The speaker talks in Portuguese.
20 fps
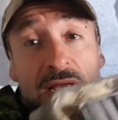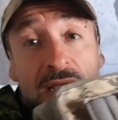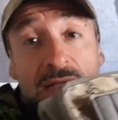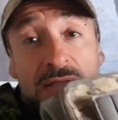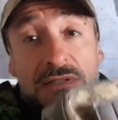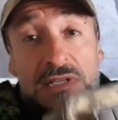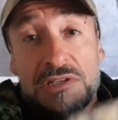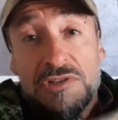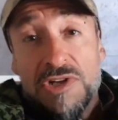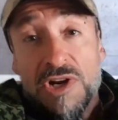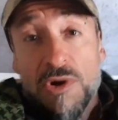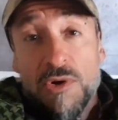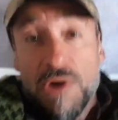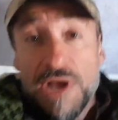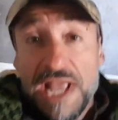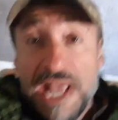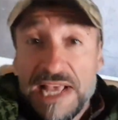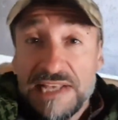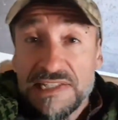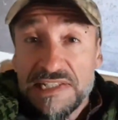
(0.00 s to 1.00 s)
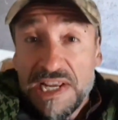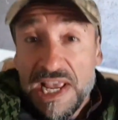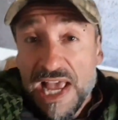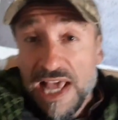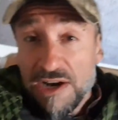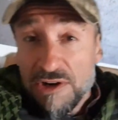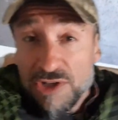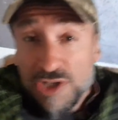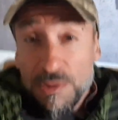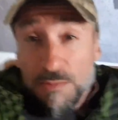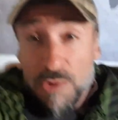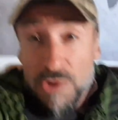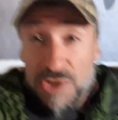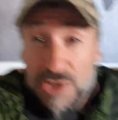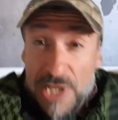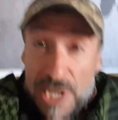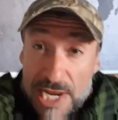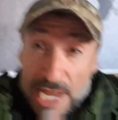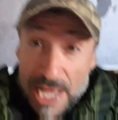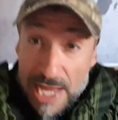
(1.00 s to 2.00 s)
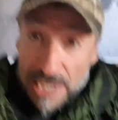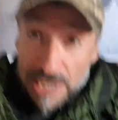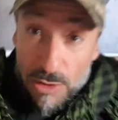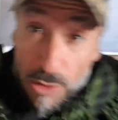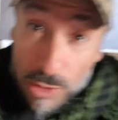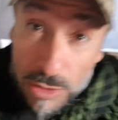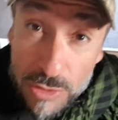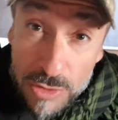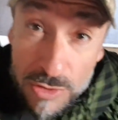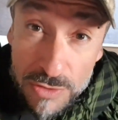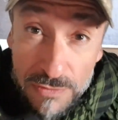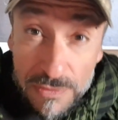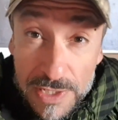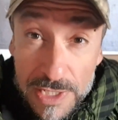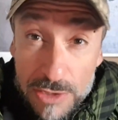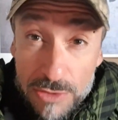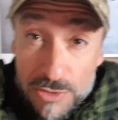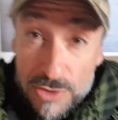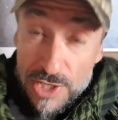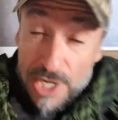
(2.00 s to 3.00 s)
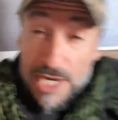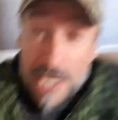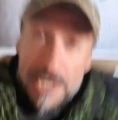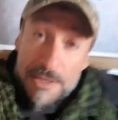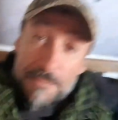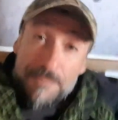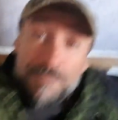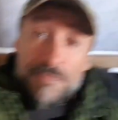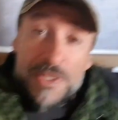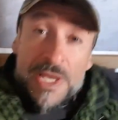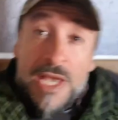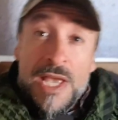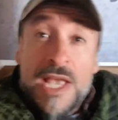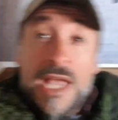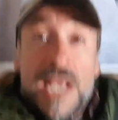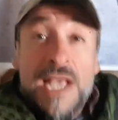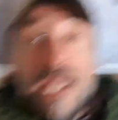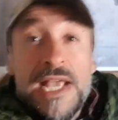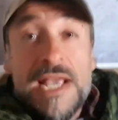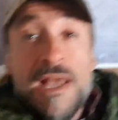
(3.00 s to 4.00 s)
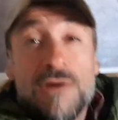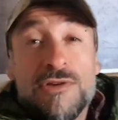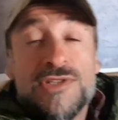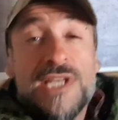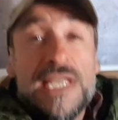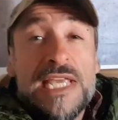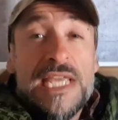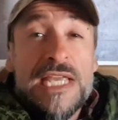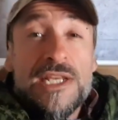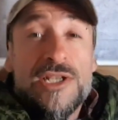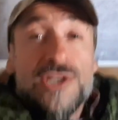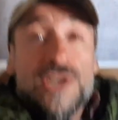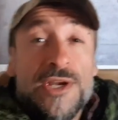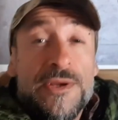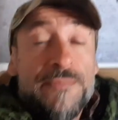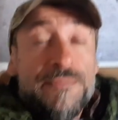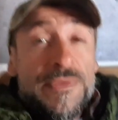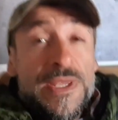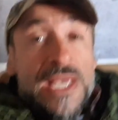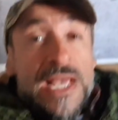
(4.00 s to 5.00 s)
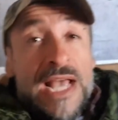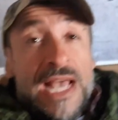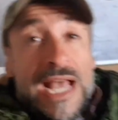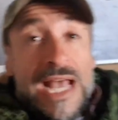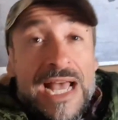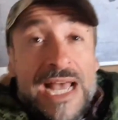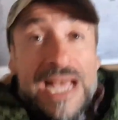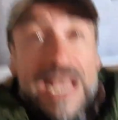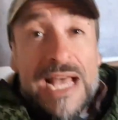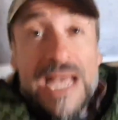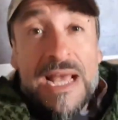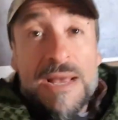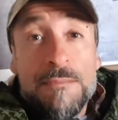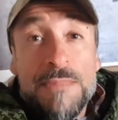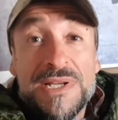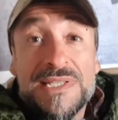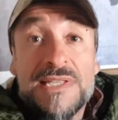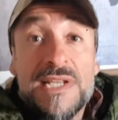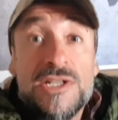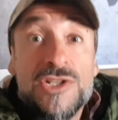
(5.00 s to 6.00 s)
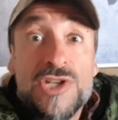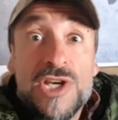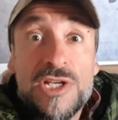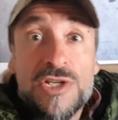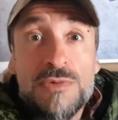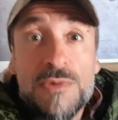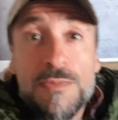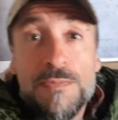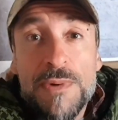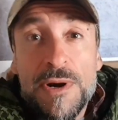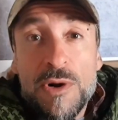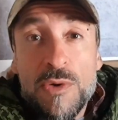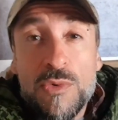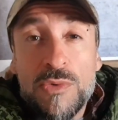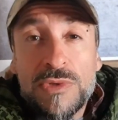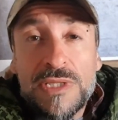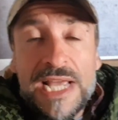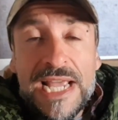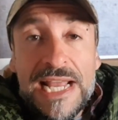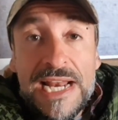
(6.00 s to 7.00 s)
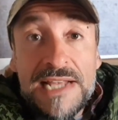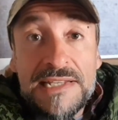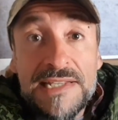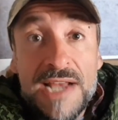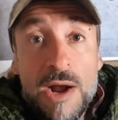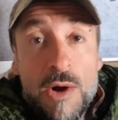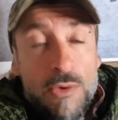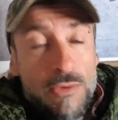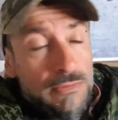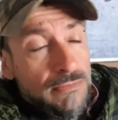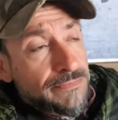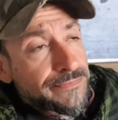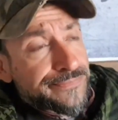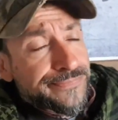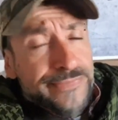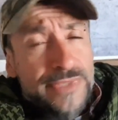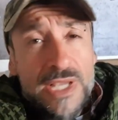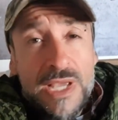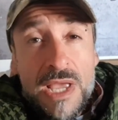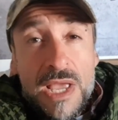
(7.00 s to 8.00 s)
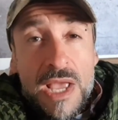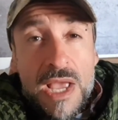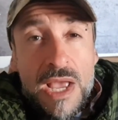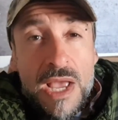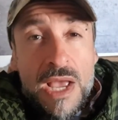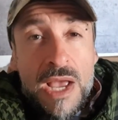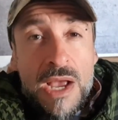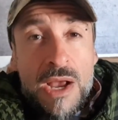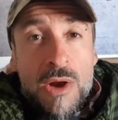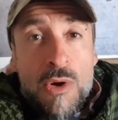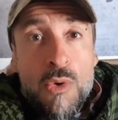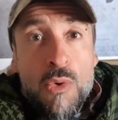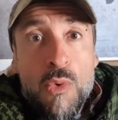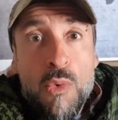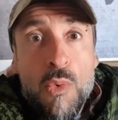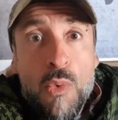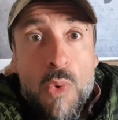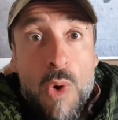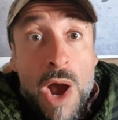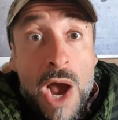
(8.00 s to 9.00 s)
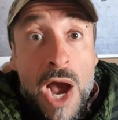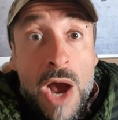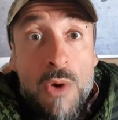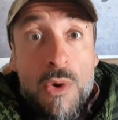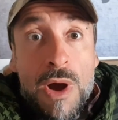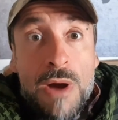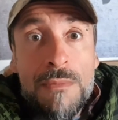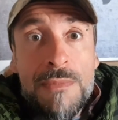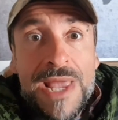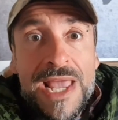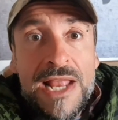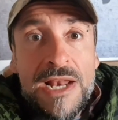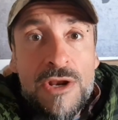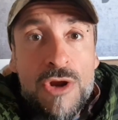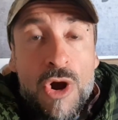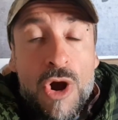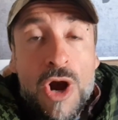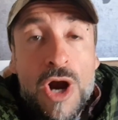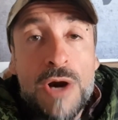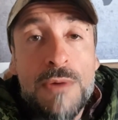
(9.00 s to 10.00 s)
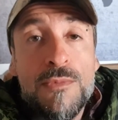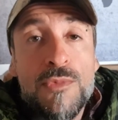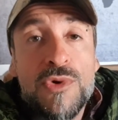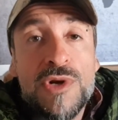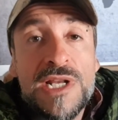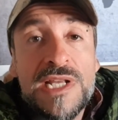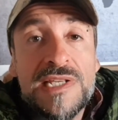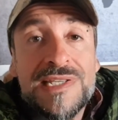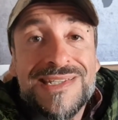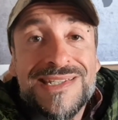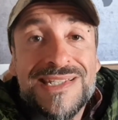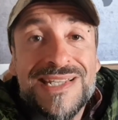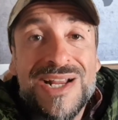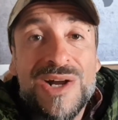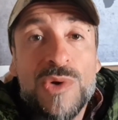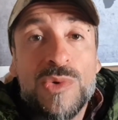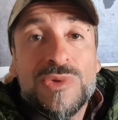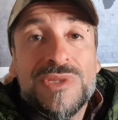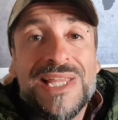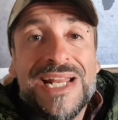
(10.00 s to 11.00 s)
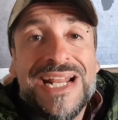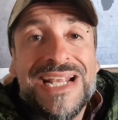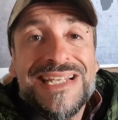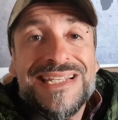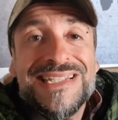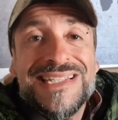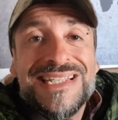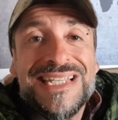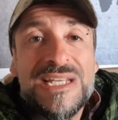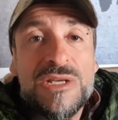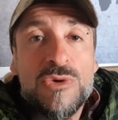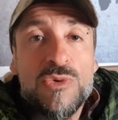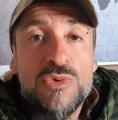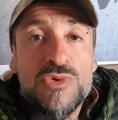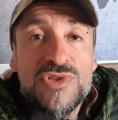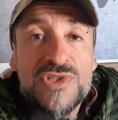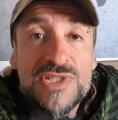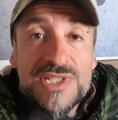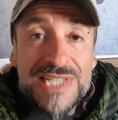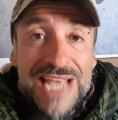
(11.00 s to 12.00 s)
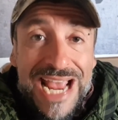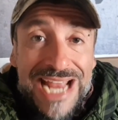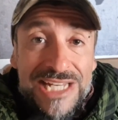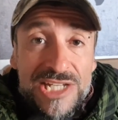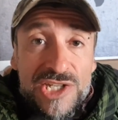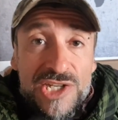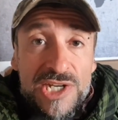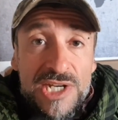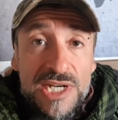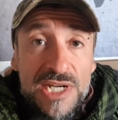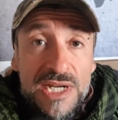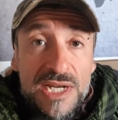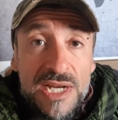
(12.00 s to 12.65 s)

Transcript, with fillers: Vocês já conhecem ela, já mostrei ela em outros vídeos aí. E é o seguinte, é, bastante gente me pergunta, Renezão, qual a melhor munição 357